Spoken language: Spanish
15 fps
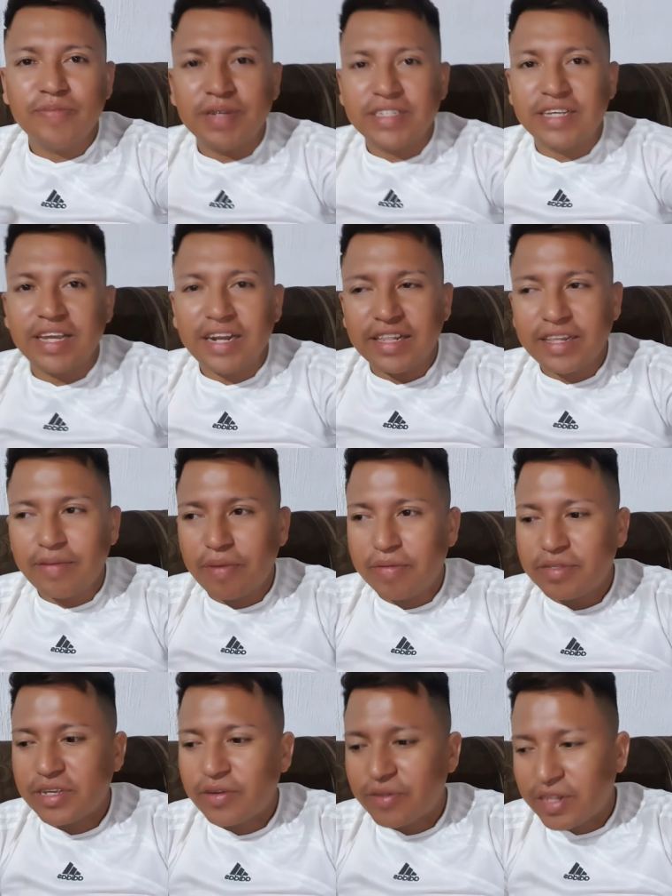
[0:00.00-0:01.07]
Más adelante les
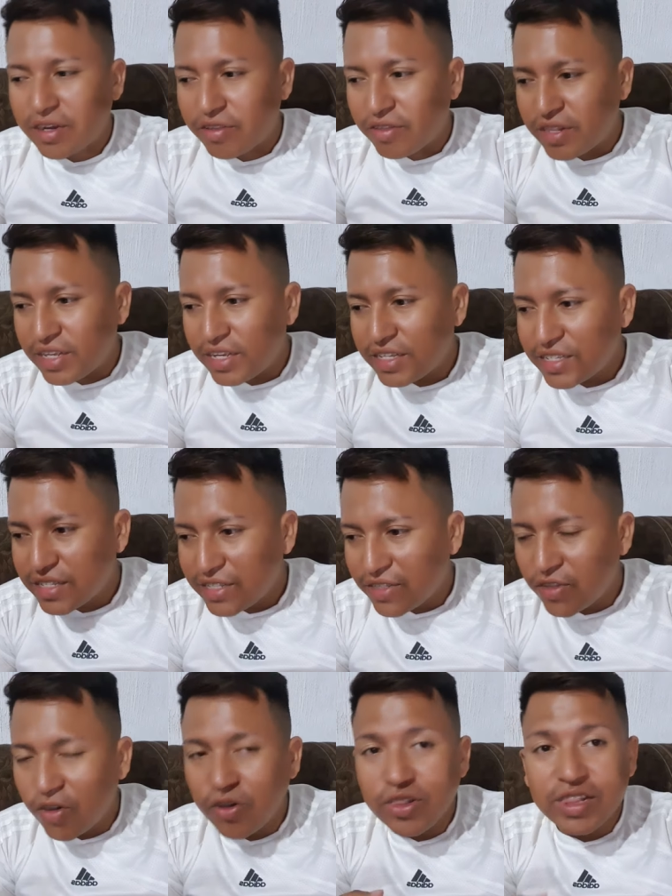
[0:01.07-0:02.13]
vamos a contar dónde,
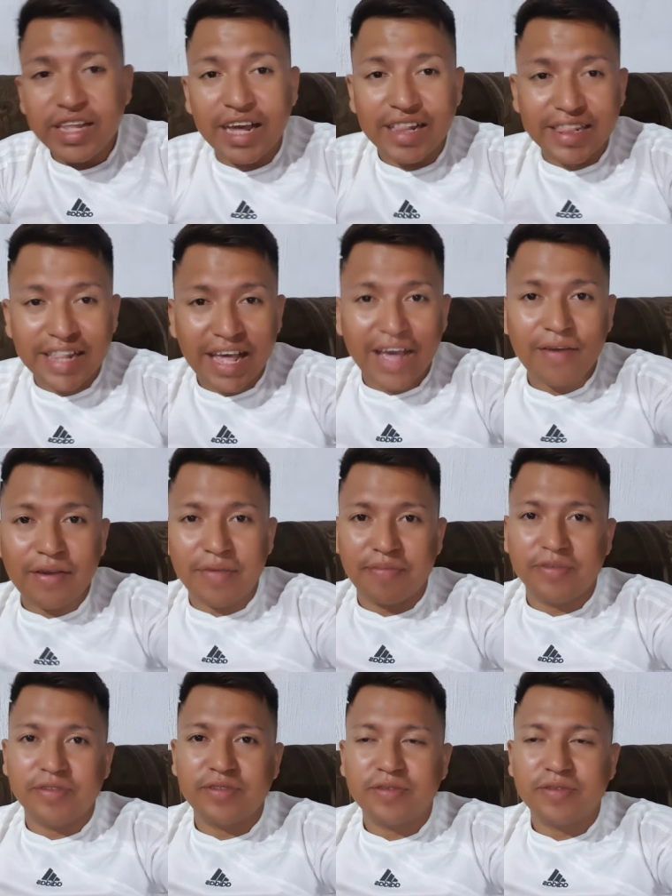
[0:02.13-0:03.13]
dónde andábamos.